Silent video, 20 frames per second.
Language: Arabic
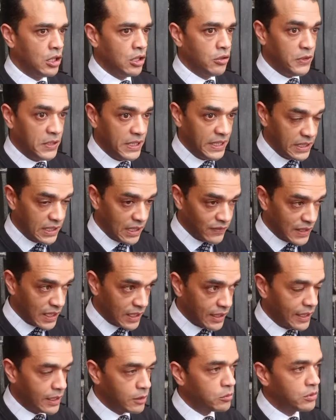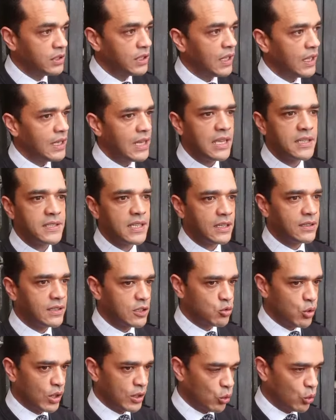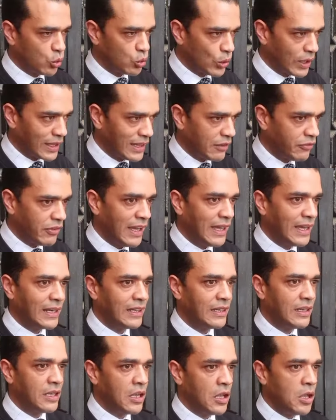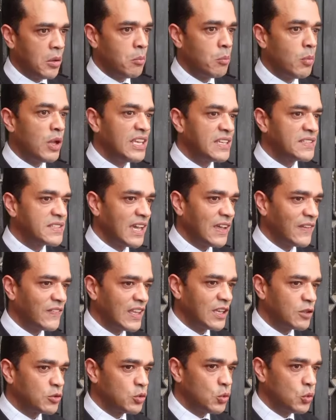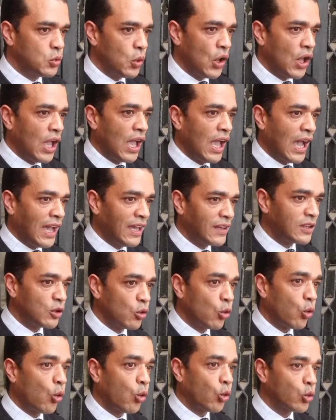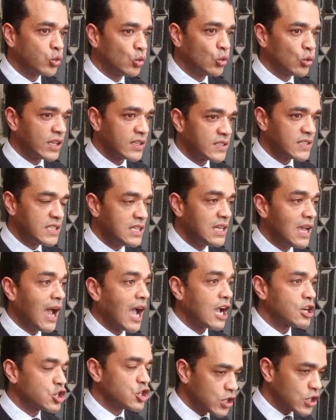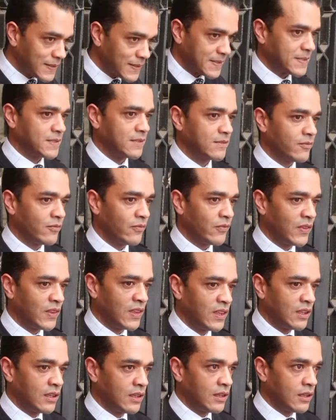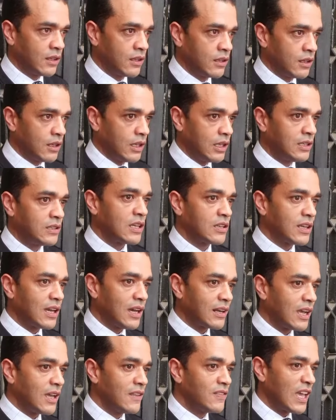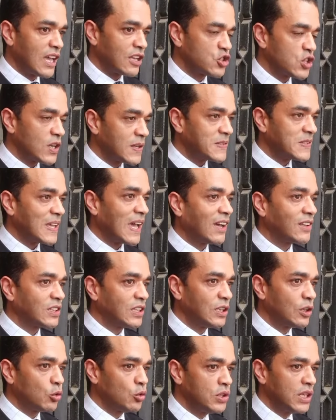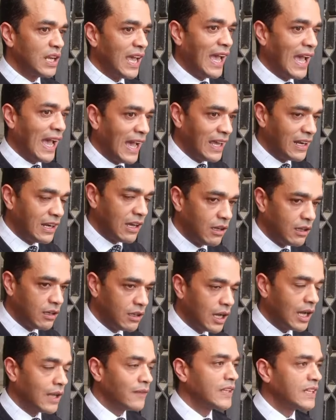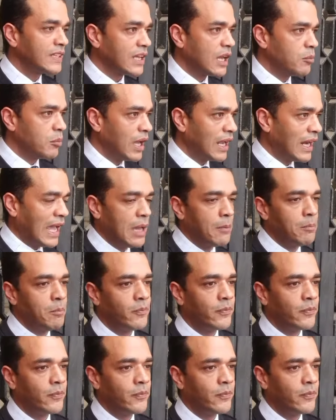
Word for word: في حين أن القانون لا يتحدث عن خطورة الأفعال بل يتحدث عن خطورة الشخص إذا ظهر أن هذا الشخص خطير على النظام العام